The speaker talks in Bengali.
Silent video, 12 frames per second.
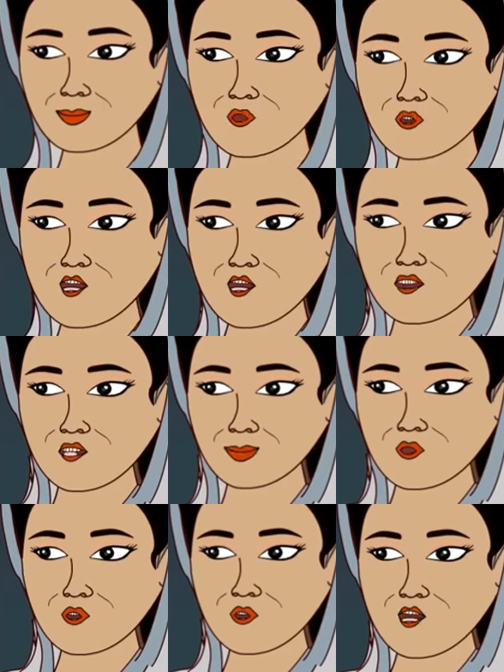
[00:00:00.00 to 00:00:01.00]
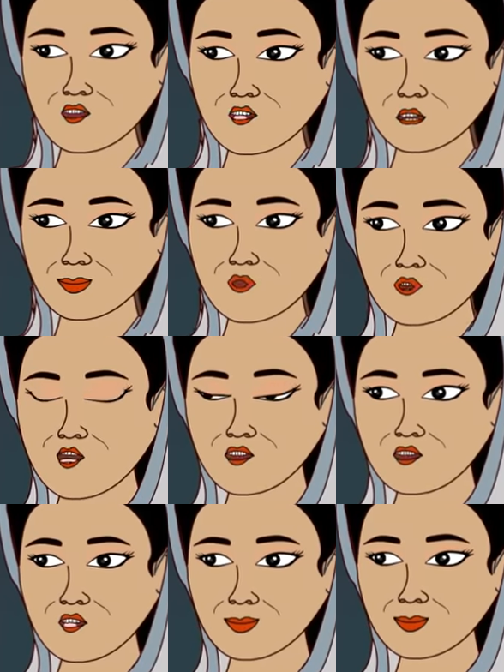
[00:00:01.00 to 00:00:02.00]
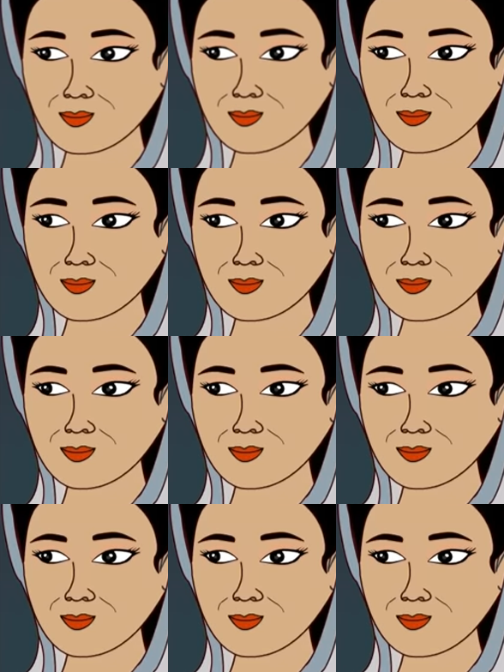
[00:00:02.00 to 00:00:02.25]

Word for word: তবে তোমাদের আর অভাব থাকবে না